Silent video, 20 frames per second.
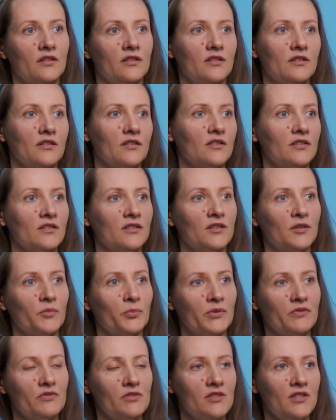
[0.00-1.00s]
а,
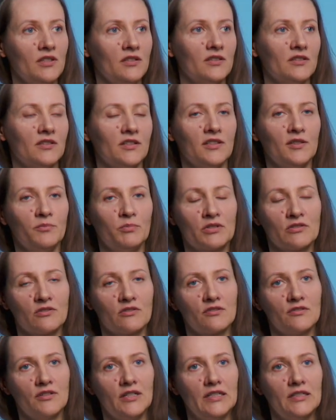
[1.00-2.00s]
поведение да,
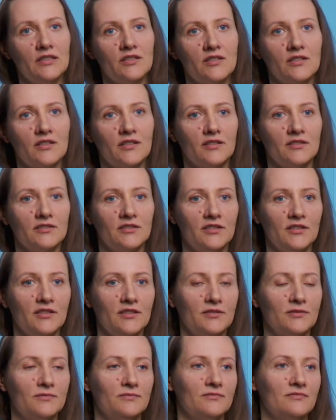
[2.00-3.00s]
гиперсексуальности,
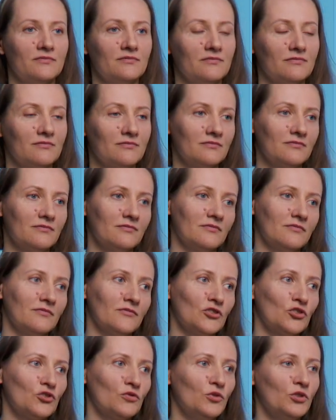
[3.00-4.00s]
когда
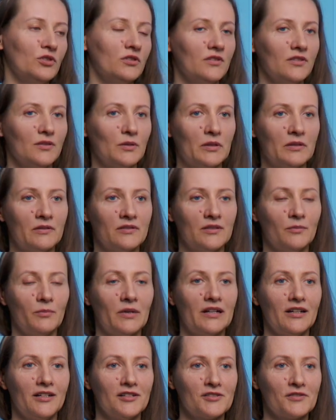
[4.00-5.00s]
животное
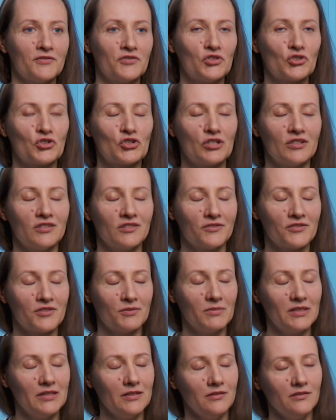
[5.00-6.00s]
домогается всех членов
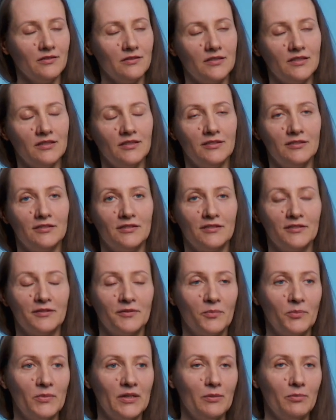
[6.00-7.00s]
семьи и э,
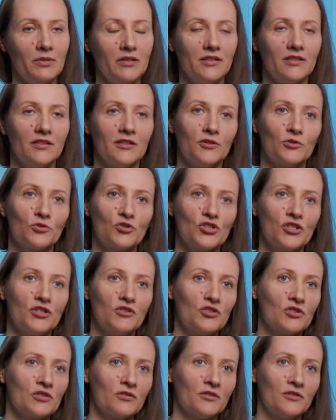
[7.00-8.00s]
мебели, и
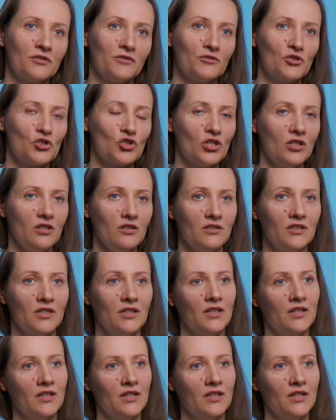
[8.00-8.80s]
окружающих вещей –